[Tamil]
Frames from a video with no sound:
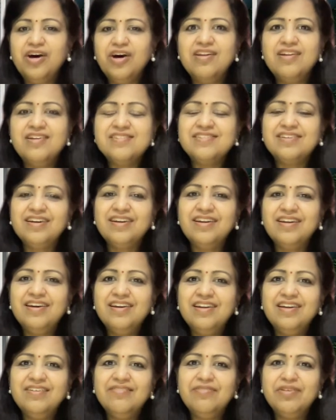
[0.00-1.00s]
ஆலோசகரா
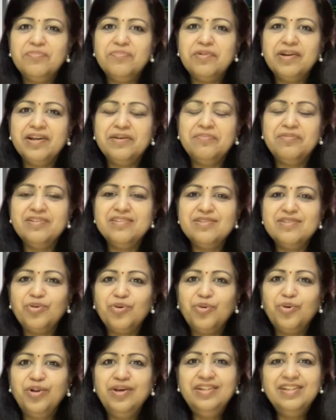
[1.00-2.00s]
இருக்க விரும்புறேன் அப்படின்னு சொன்ன
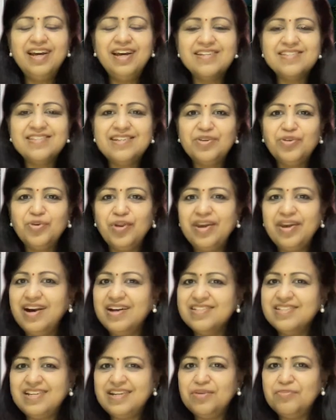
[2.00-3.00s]
உடனே அந்த அரசருக்கு ஒரே
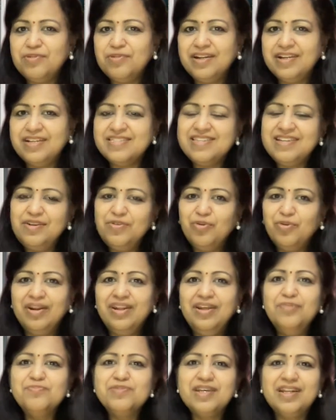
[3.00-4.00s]
ஆச்சரியமா இருக்கு சரி
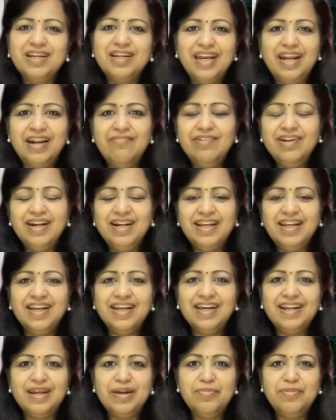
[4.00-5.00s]
ஒன்னையும் சில கேள்விகள்
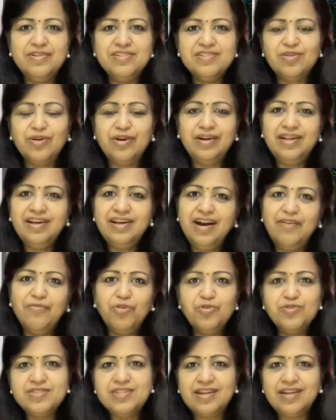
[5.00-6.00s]
கேட்கிறேன் அப்படின்னு சொல்லிட்டு
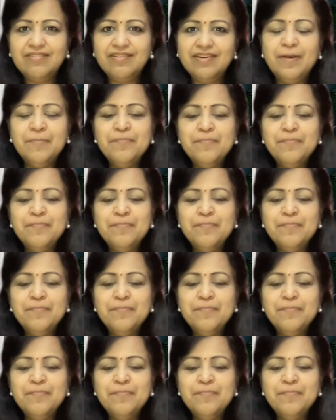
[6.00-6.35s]
அவரும் சில